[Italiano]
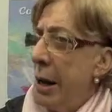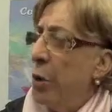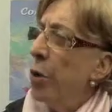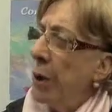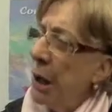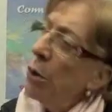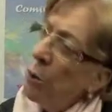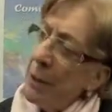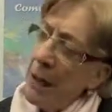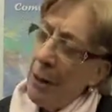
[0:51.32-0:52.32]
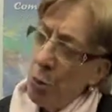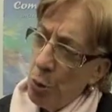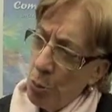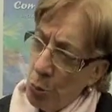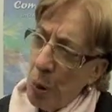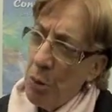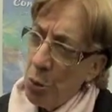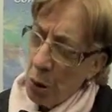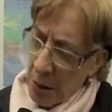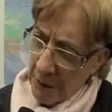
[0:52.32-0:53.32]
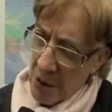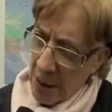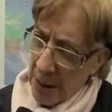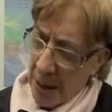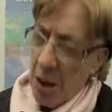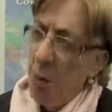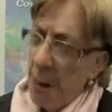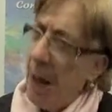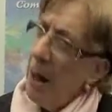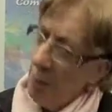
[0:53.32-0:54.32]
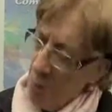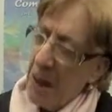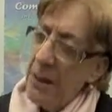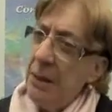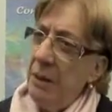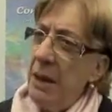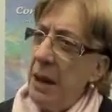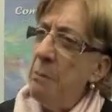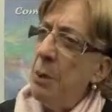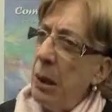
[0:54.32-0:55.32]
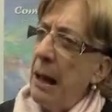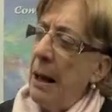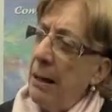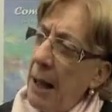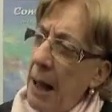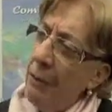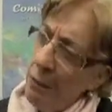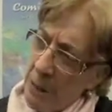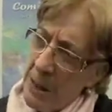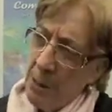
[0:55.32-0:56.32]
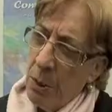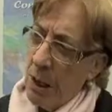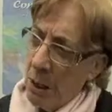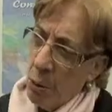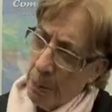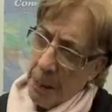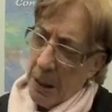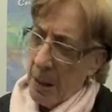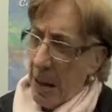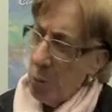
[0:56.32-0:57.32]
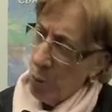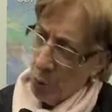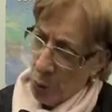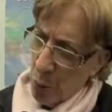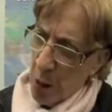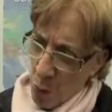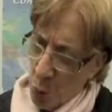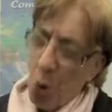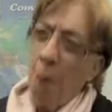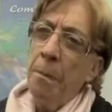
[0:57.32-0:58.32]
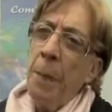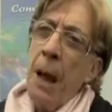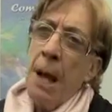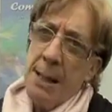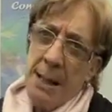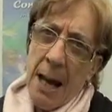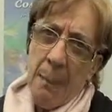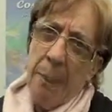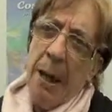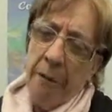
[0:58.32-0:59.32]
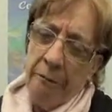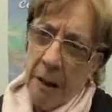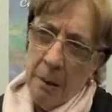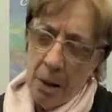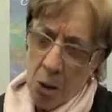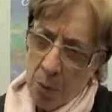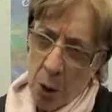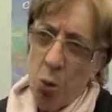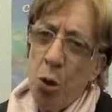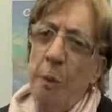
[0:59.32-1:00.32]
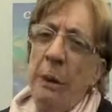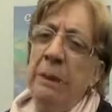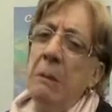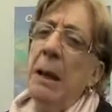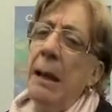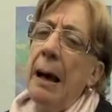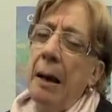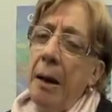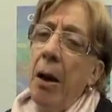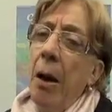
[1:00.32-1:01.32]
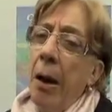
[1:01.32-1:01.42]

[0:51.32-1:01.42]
con i gruppi di auto mutuo aiuto del Vicentino, perché anche un'altra attività importante è la formazione di gruppi di auto mutuo aiuto, sia per soprattutto per familiari.